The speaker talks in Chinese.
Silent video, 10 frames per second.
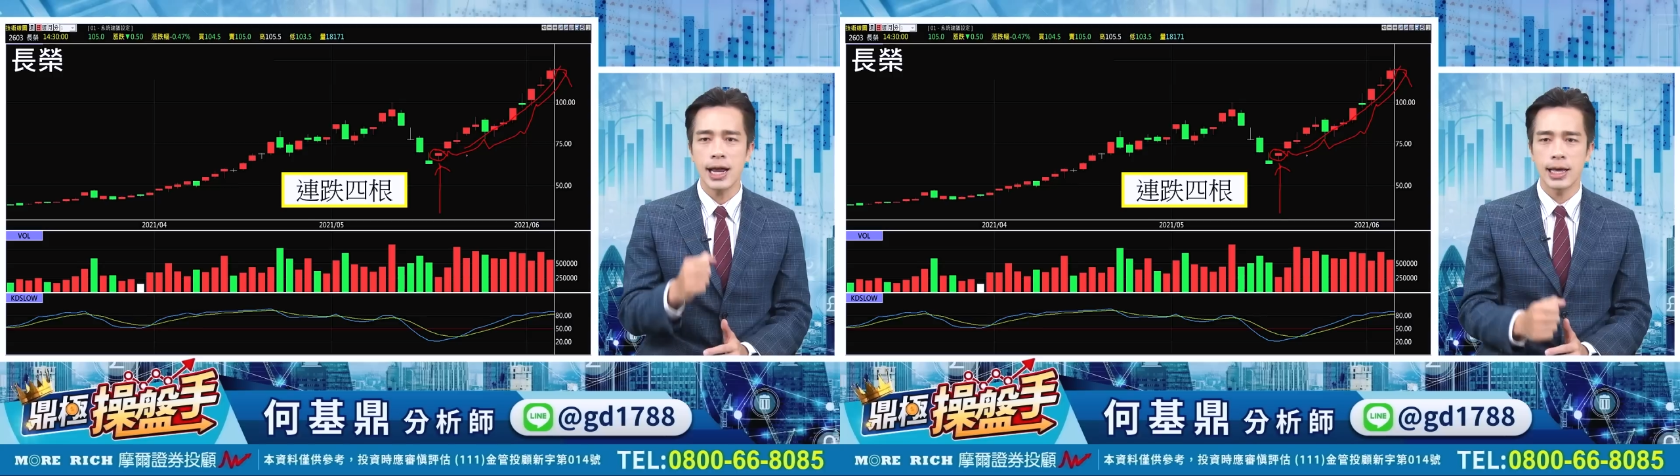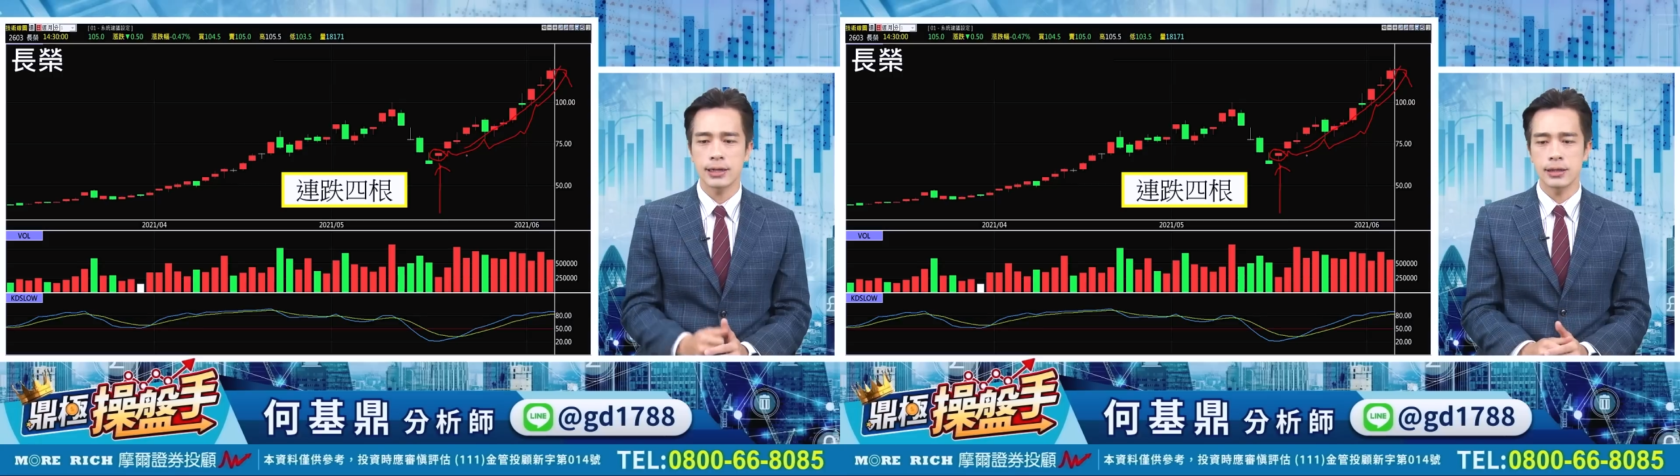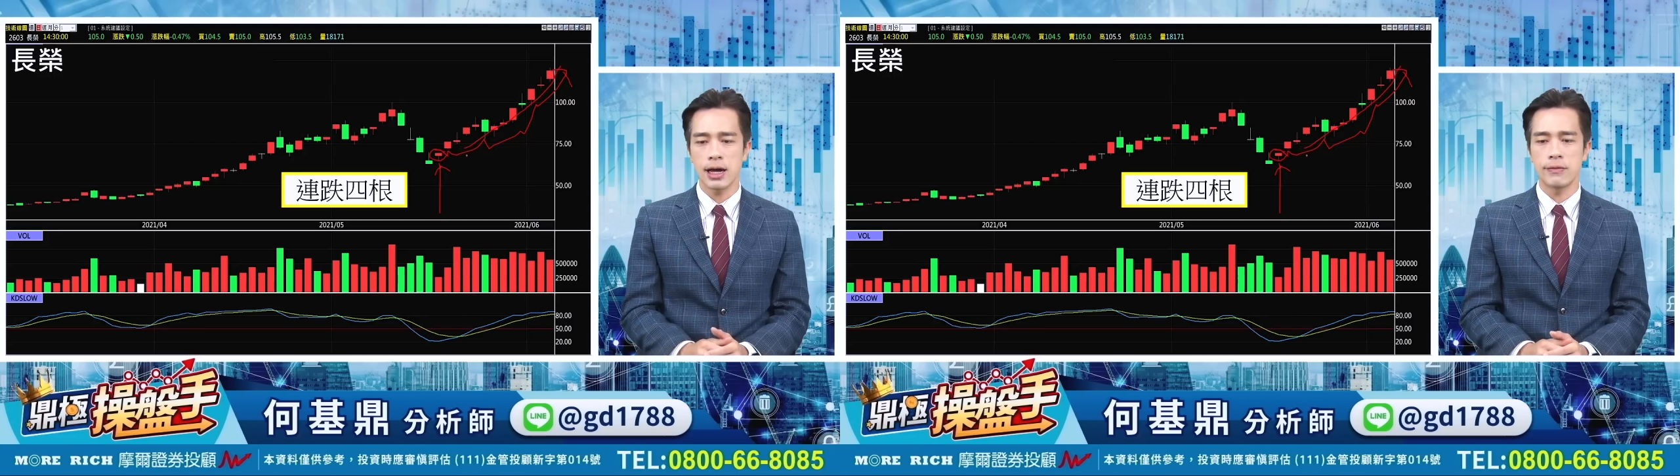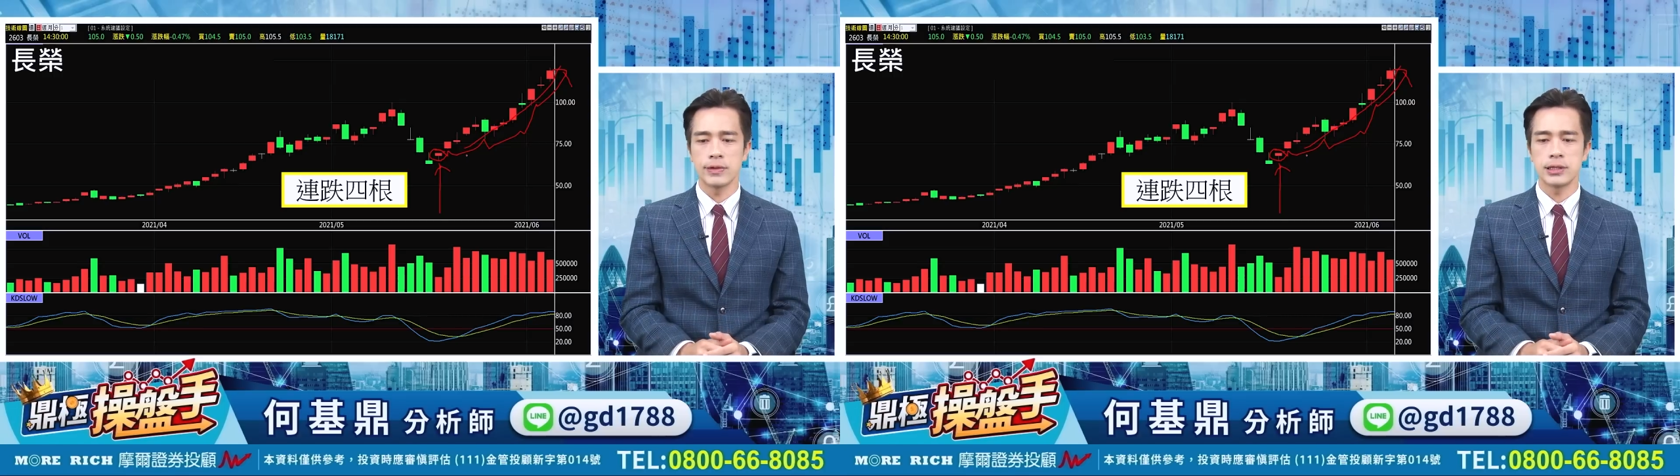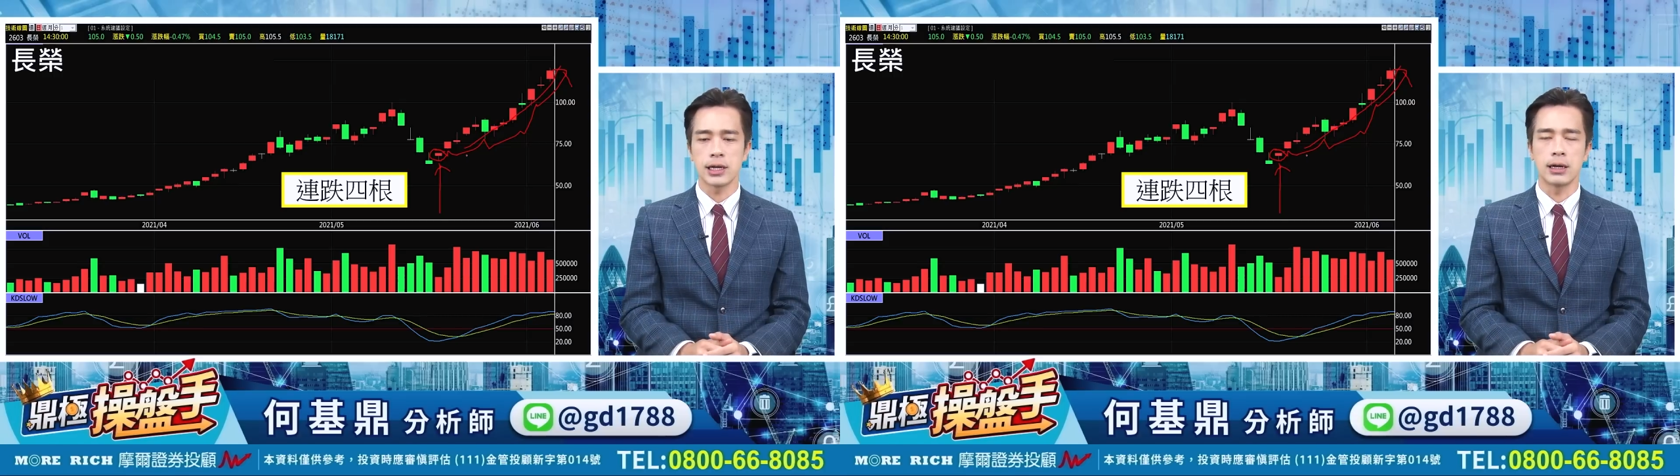来跟大家
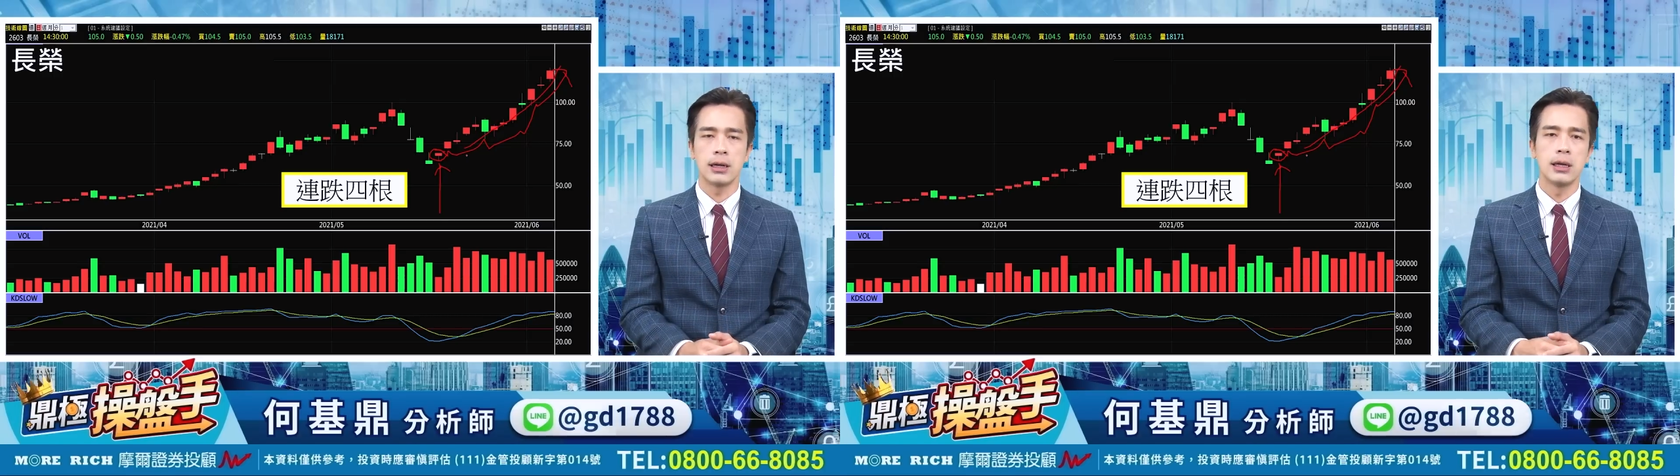分享。